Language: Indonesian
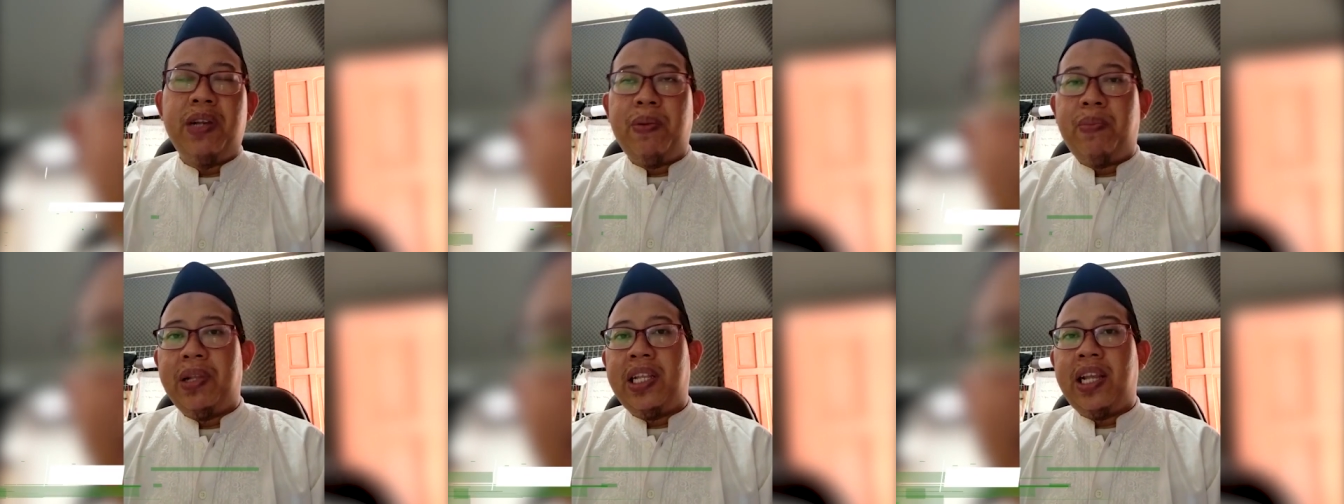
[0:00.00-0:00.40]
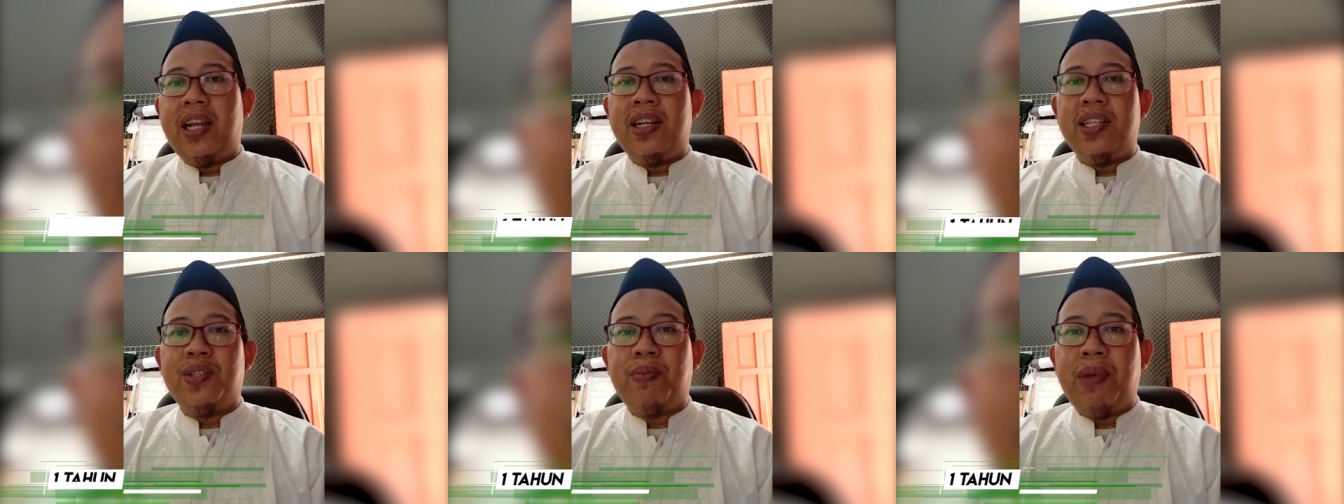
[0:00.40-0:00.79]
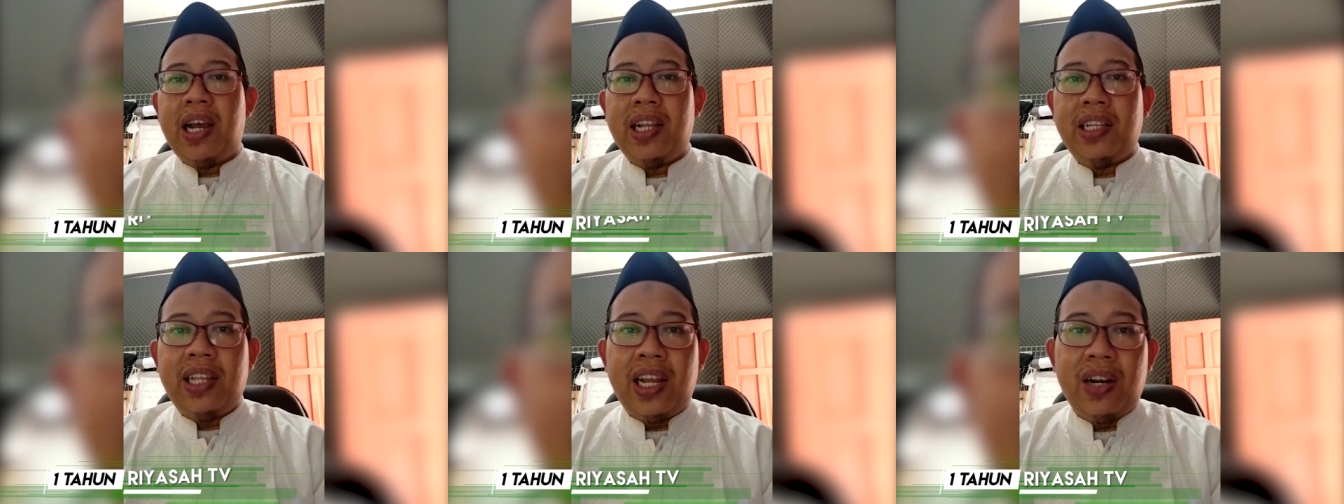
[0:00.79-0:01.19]
mendapatkan
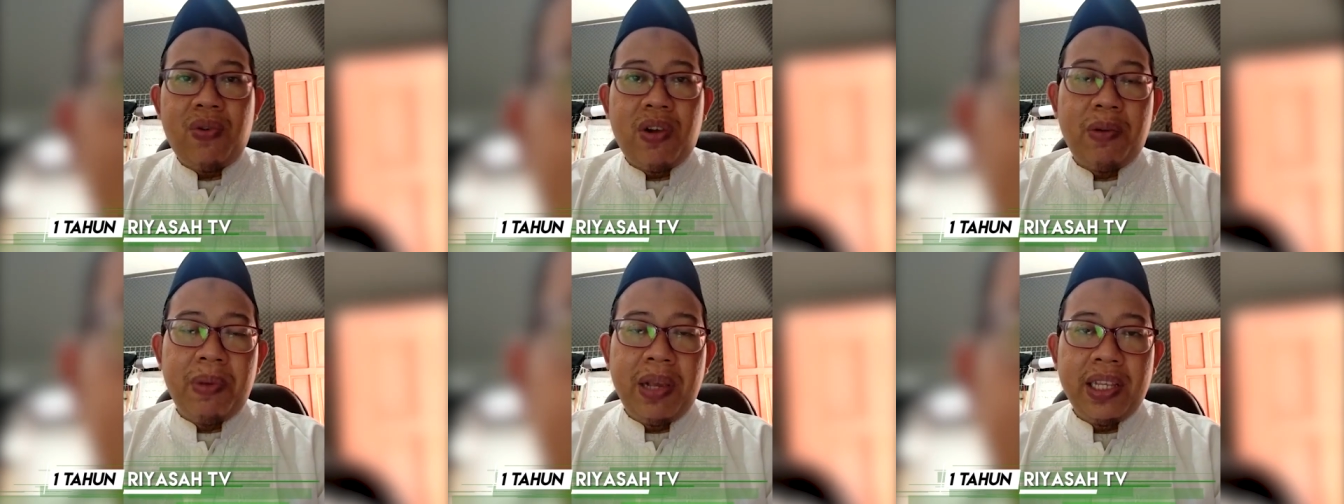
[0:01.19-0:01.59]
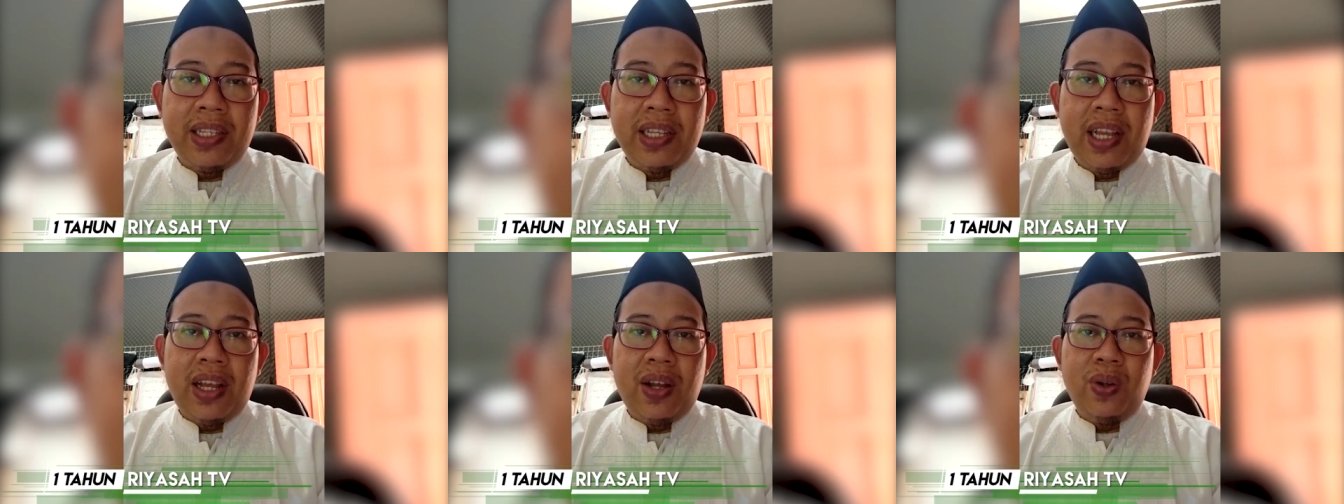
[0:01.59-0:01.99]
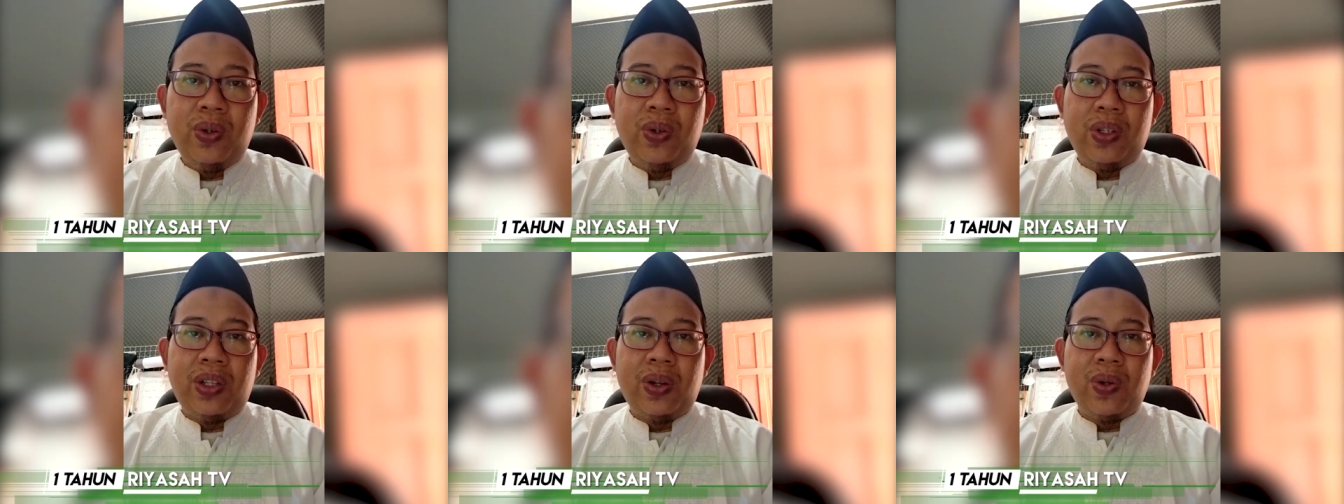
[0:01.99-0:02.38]
semangat yang luar biasa
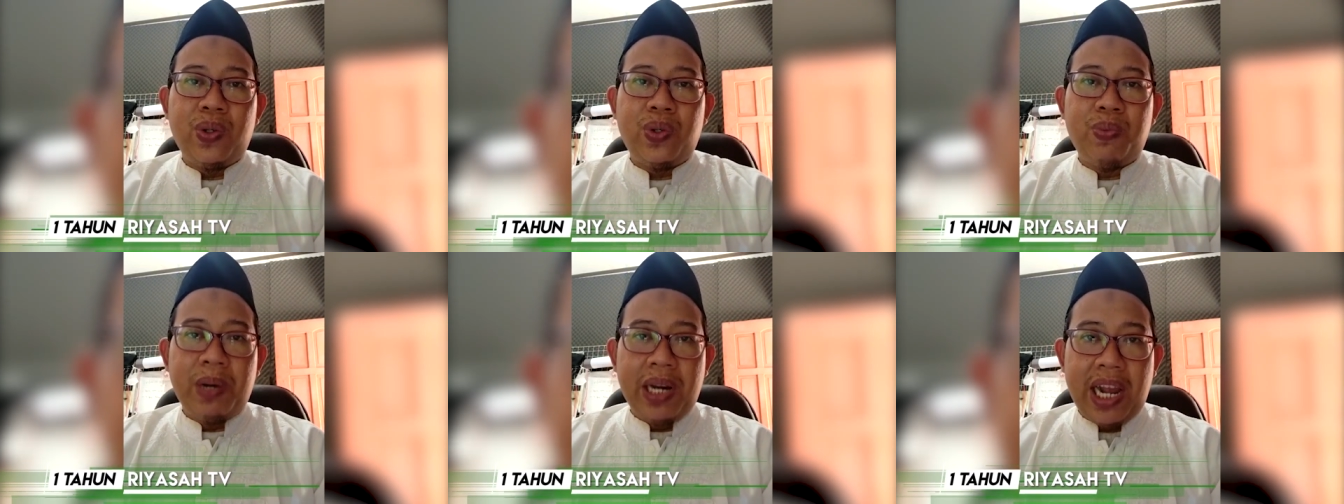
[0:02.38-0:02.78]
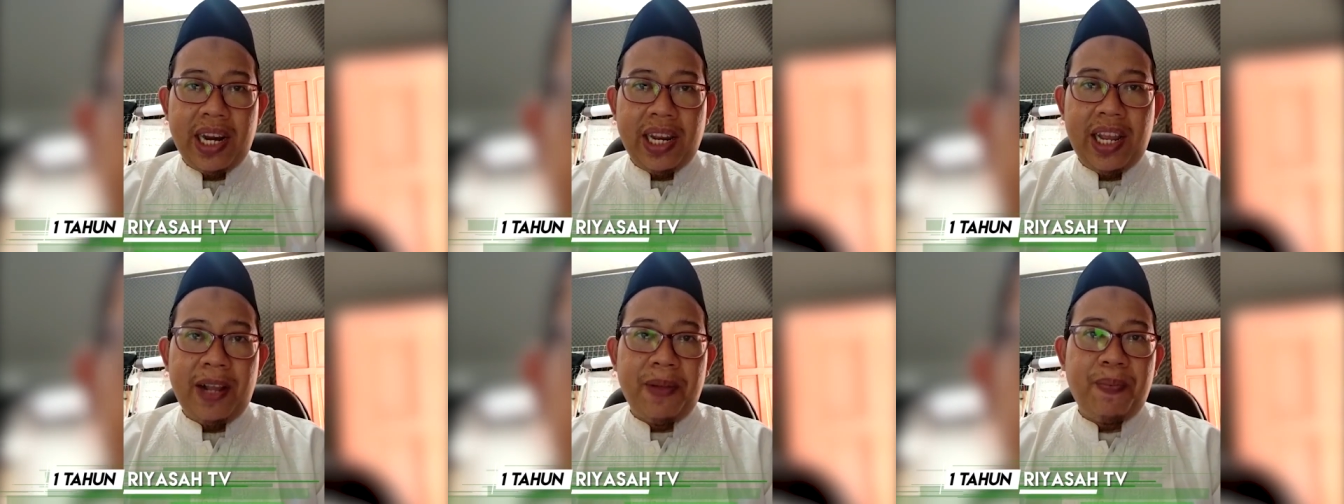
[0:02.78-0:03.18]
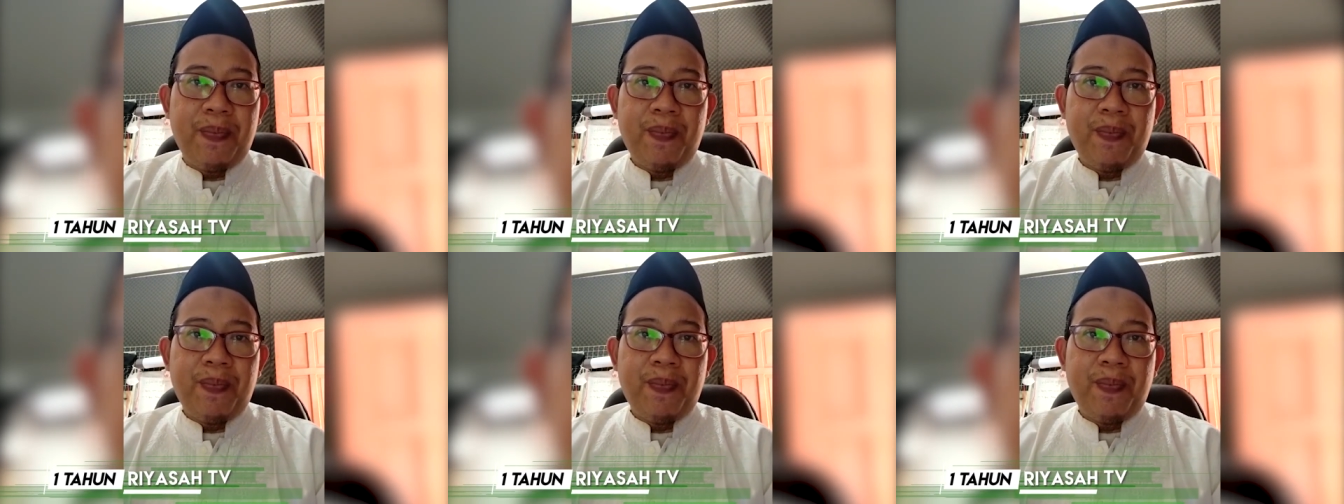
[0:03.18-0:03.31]
untuk terus berkarya.